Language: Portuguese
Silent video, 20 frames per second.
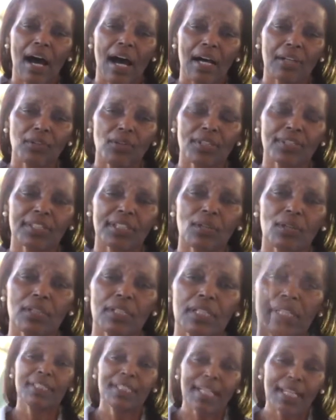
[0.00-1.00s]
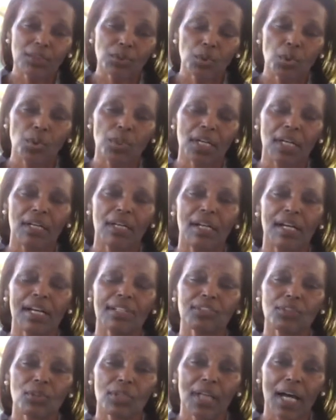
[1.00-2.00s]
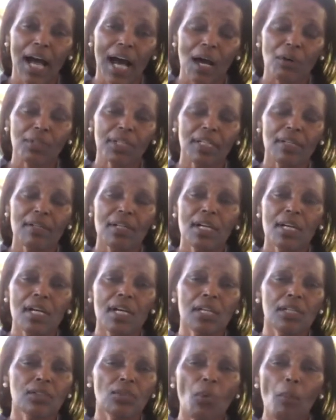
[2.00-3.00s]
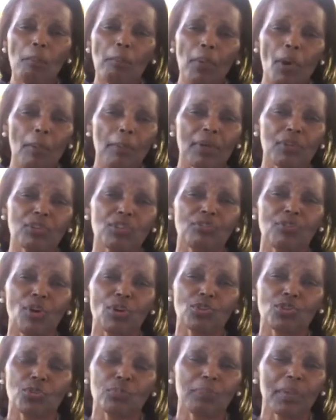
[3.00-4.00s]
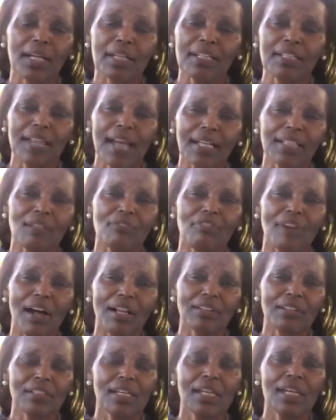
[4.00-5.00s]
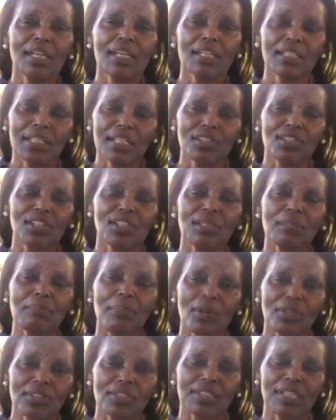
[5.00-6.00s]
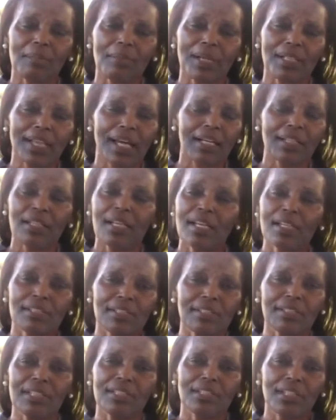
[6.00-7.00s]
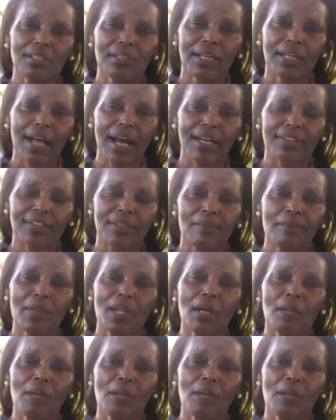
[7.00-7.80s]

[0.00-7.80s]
a nossa diretora, a senhora Áurea, não poupam esforços para que nada falte e que a gente possa trabalhar se sentindo em casa.